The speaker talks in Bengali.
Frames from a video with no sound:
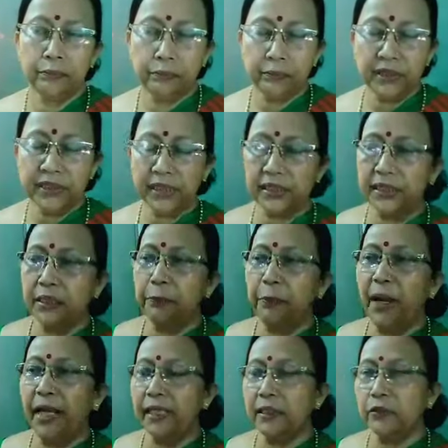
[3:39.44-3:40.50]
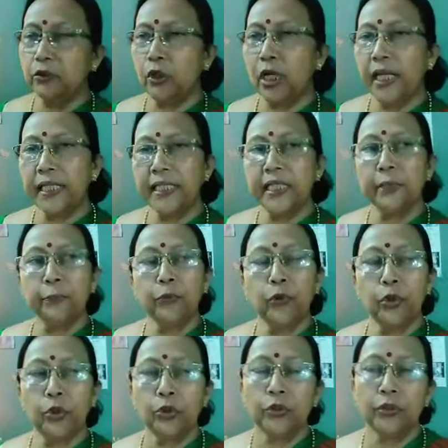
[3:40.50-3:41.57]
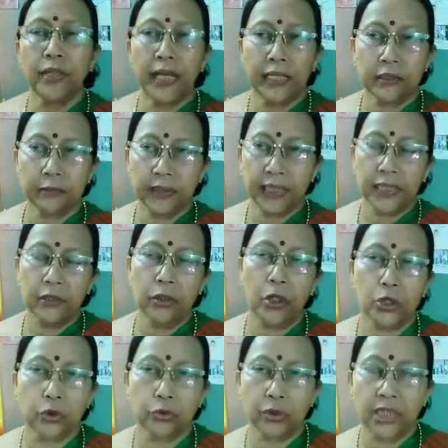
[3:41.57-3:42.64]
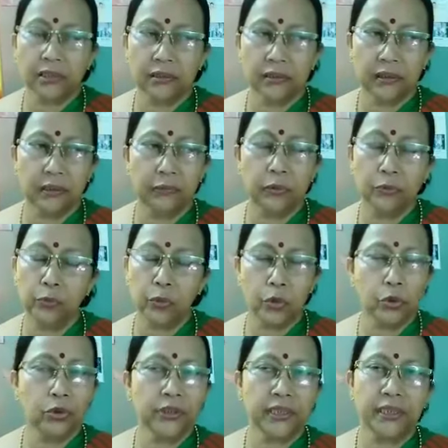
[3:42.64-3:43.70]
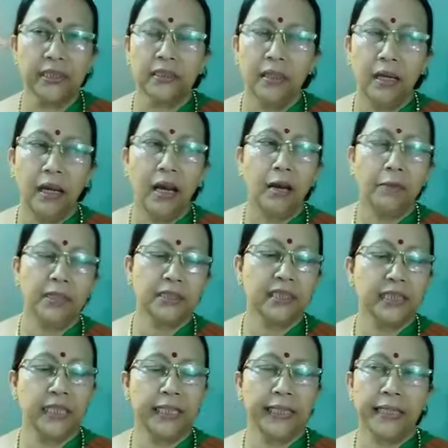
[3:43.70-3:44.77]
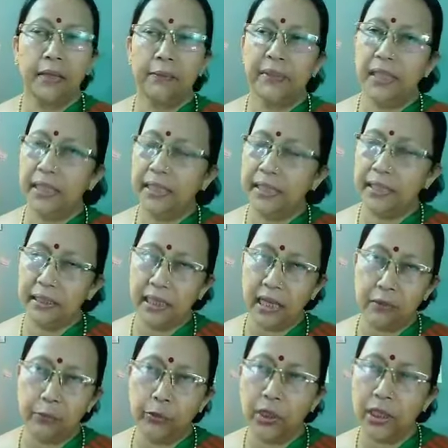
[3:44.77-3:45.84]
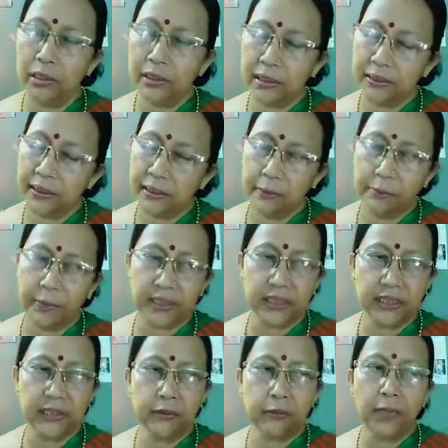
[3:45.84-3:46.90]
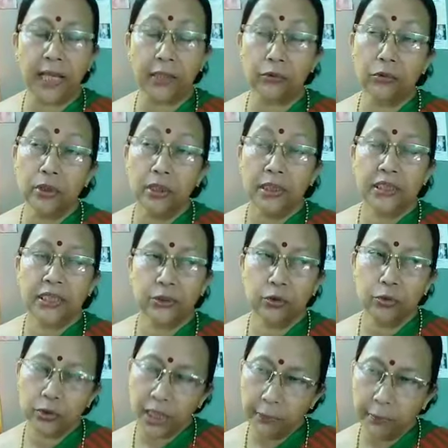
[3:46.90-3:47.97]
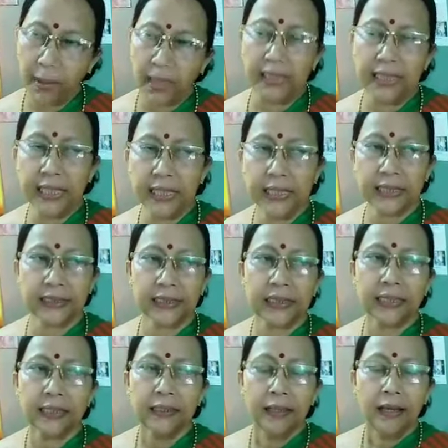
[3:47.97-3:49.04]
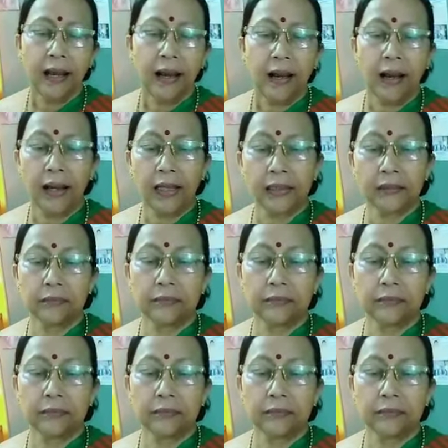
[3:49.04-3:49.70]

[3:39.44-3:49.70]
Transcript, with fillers: মিসেসের পায়ের তলায় গিয়ে পড়লো একেবারে হর্ষনাথ এবং বলল যে আমার ছেলেকে আমি আর এখানে রাখবো না এখান থেকে পাঠিয়ে দেবো এখন সে তো কোথায় পালিয়েই গেছে আর